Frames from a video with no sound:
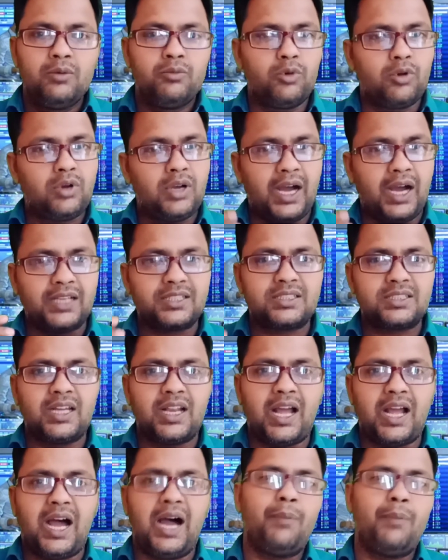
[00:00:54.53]
वो
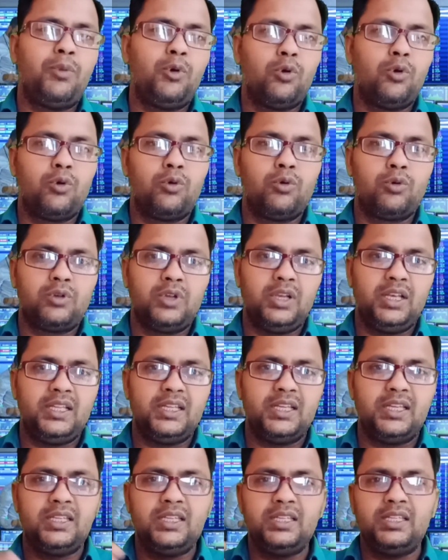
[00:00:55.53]
खासकर आप लोगों के
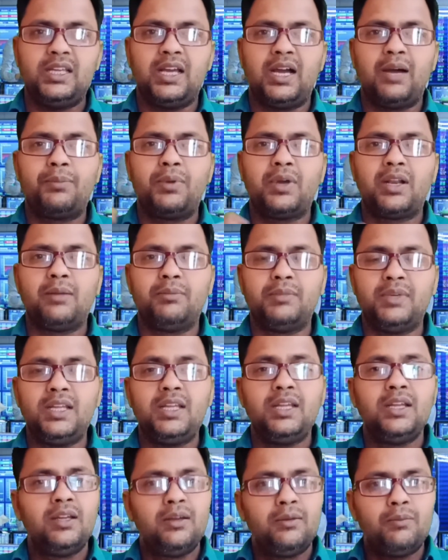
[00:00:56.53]
लिए ही यहाँ पर
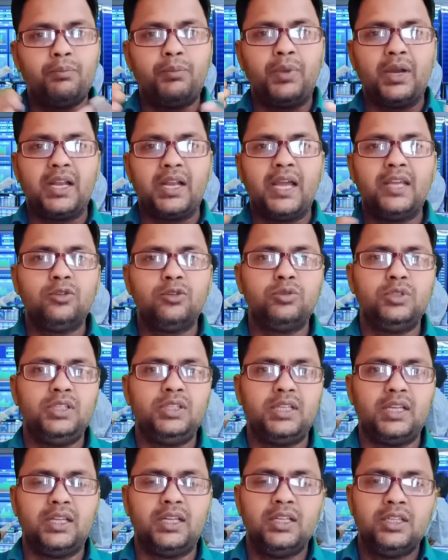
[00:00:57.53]
हमने बनाई हुई
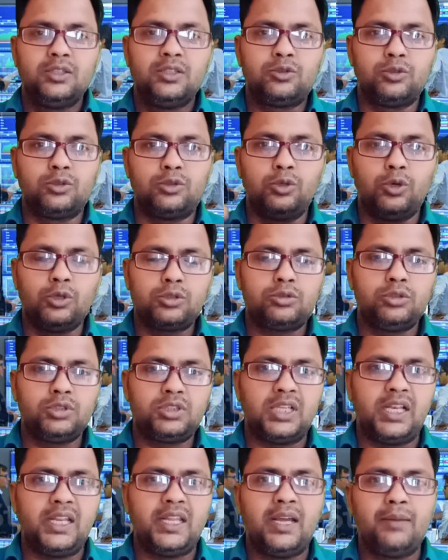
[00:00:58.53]
है तो दोस्तों
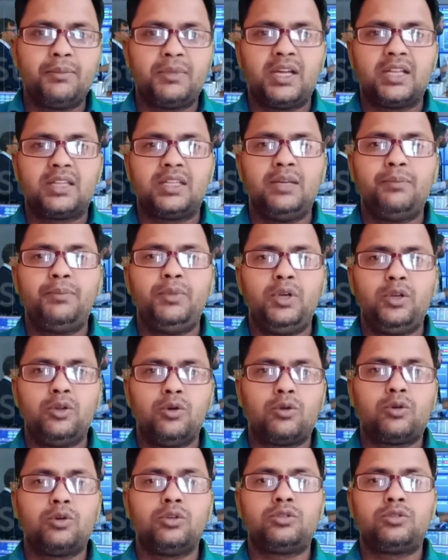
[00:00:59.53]
चलिए हम करते हैं
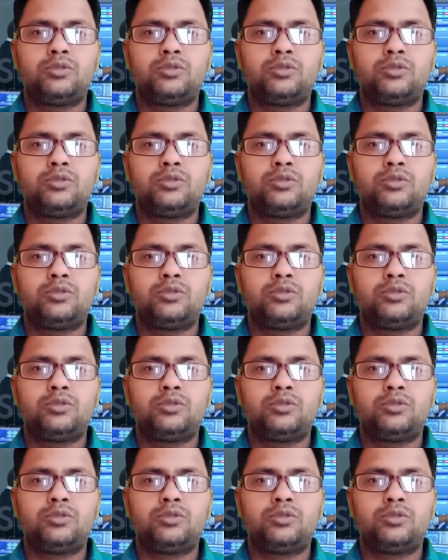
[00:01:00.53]
वीडियो को